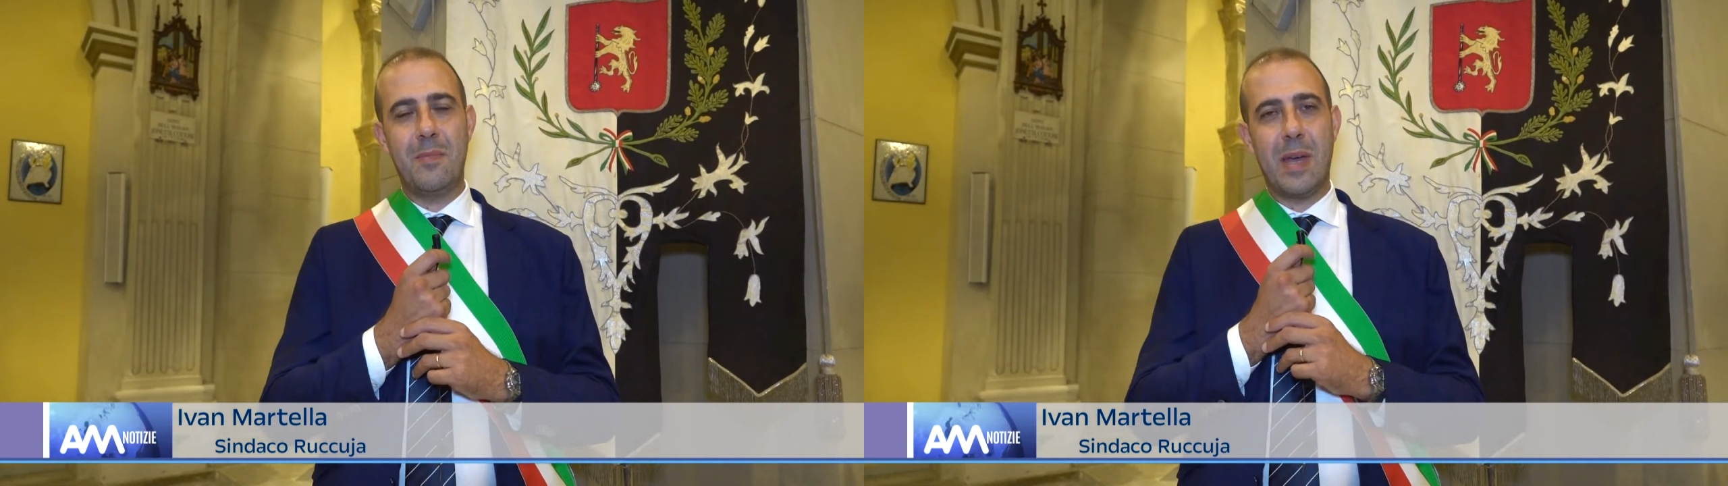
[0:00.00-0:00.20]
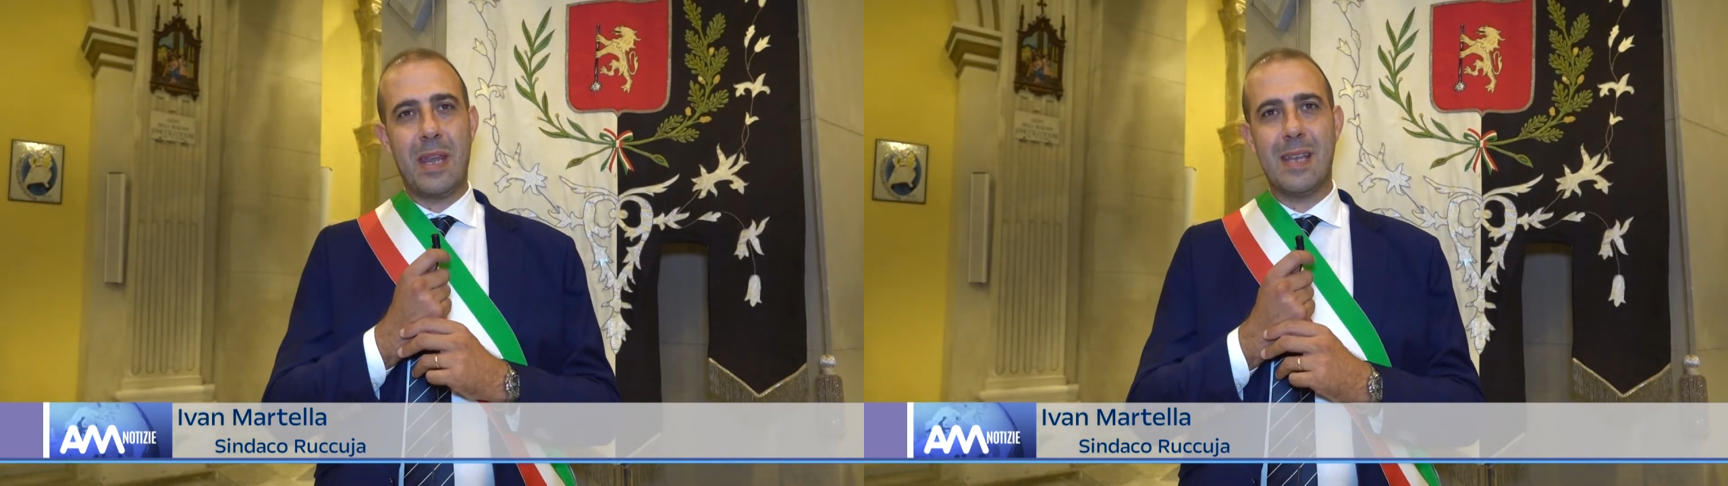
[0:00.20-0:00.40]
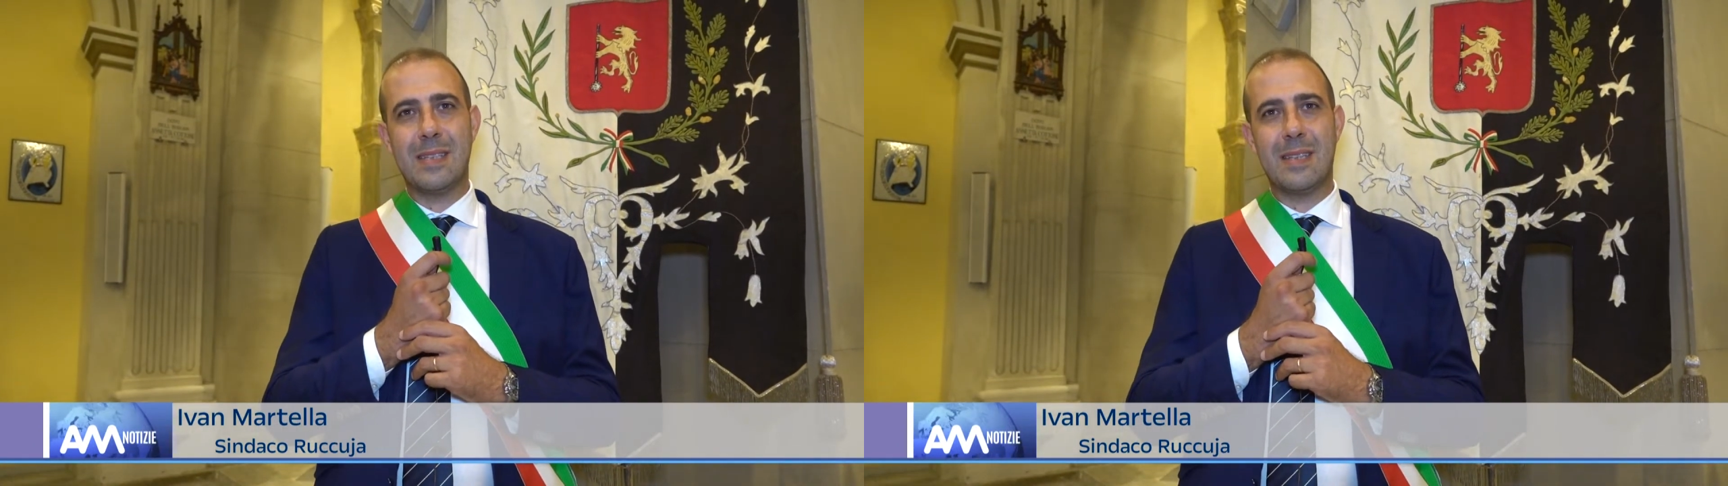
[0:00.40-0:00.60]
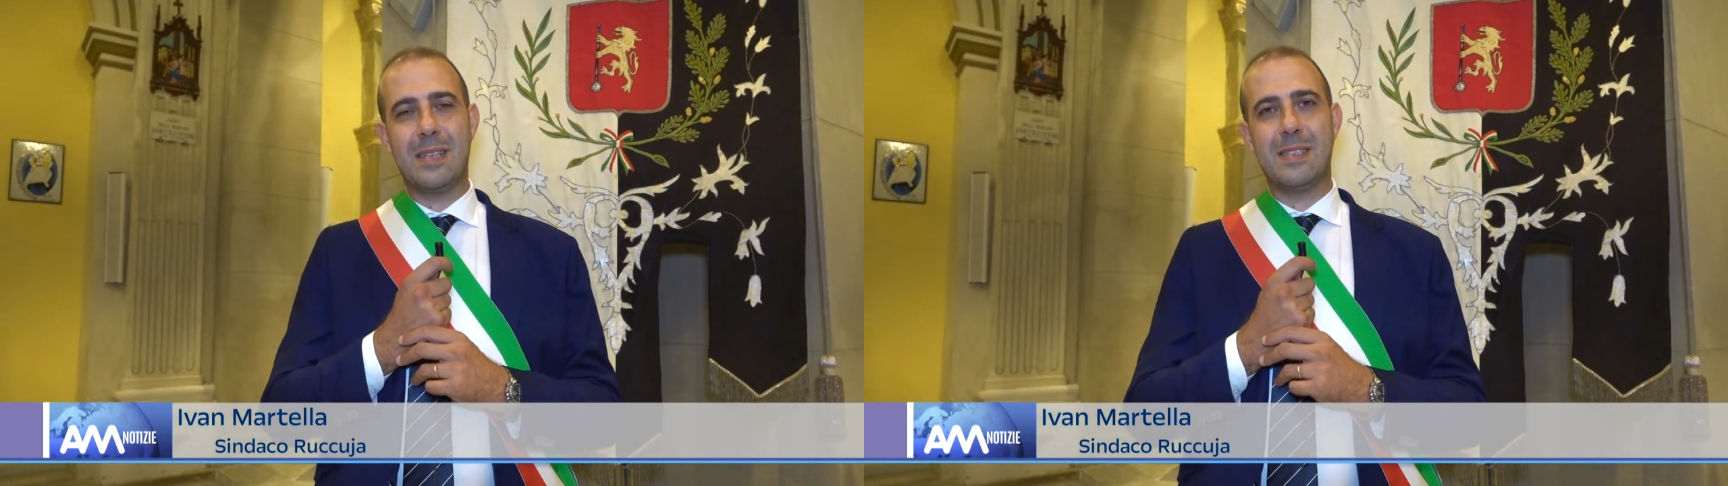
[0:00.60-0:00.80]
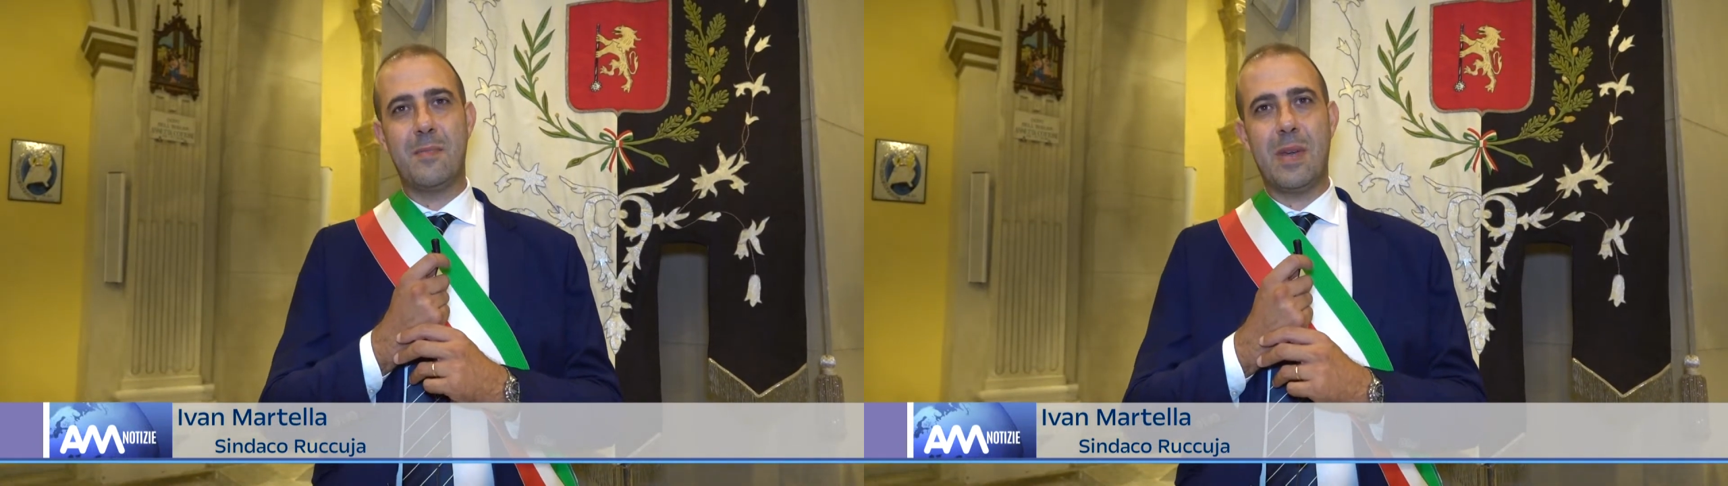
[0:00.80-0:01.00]
Maria
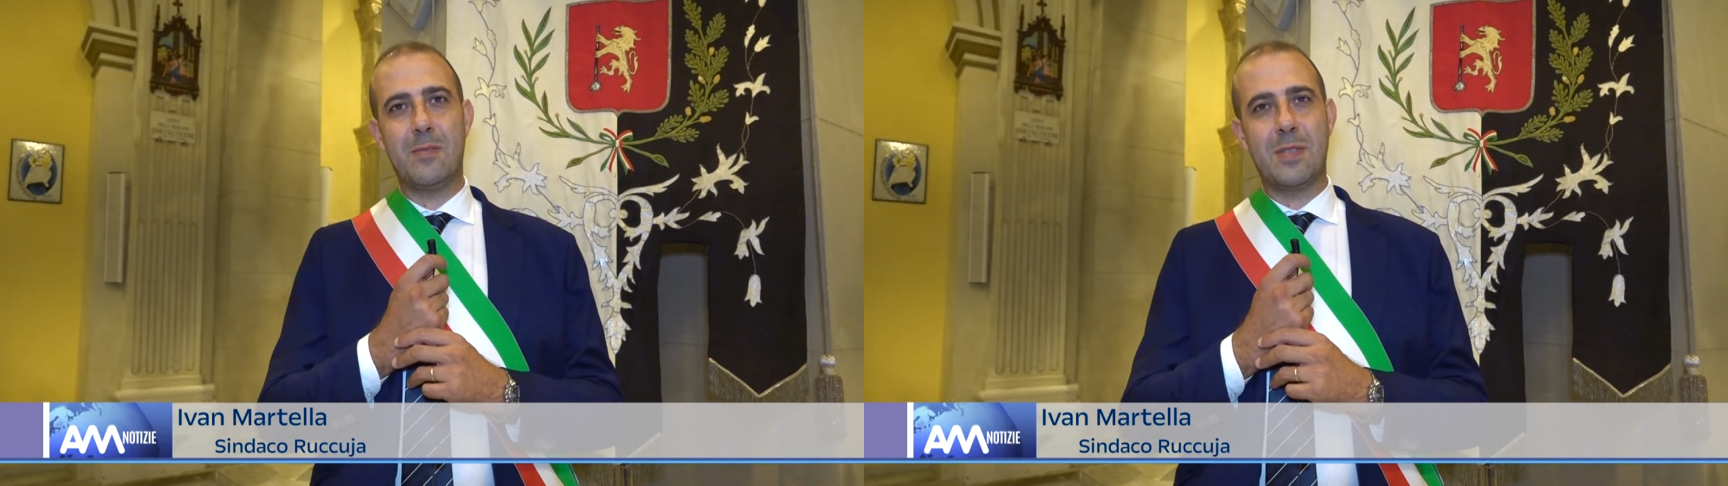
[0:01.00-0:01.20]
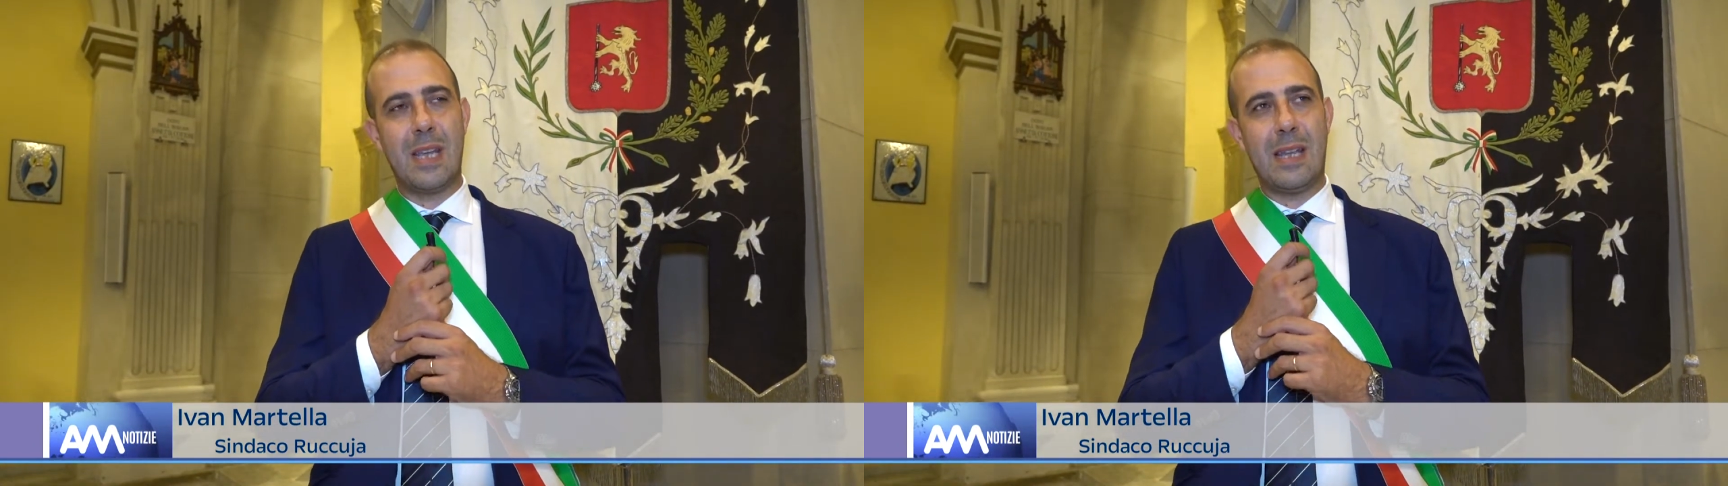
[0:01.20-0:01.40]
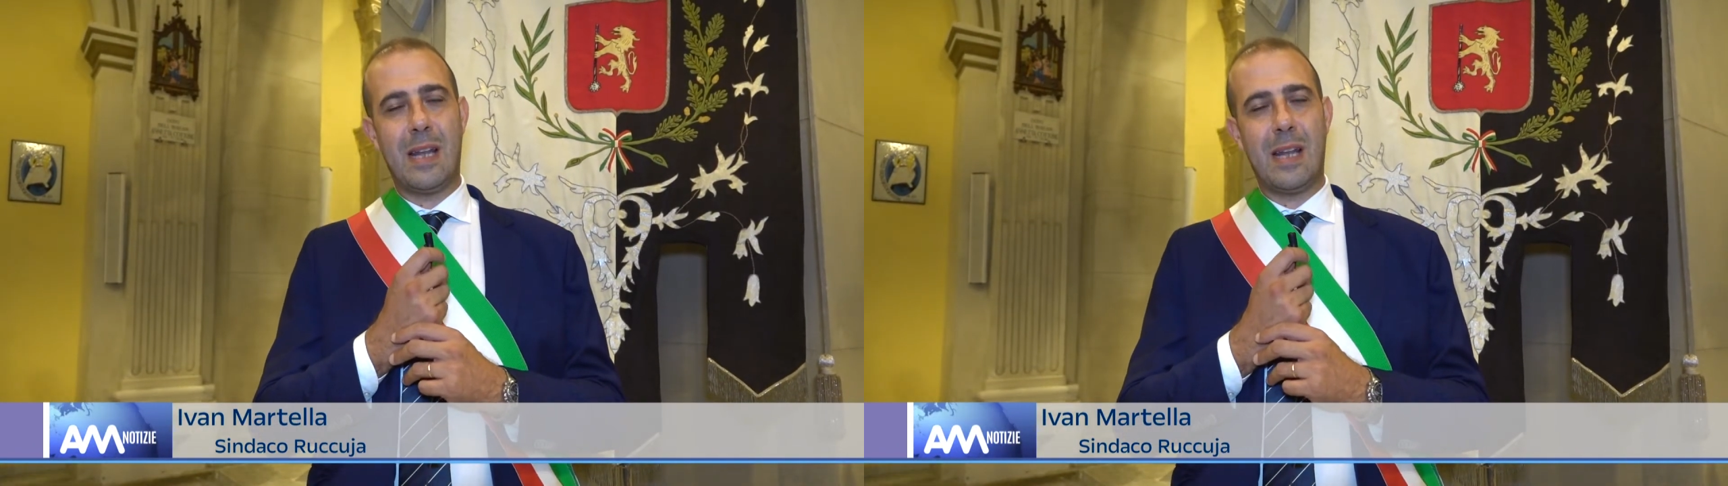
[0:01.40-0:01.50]
Santissima Annunziata,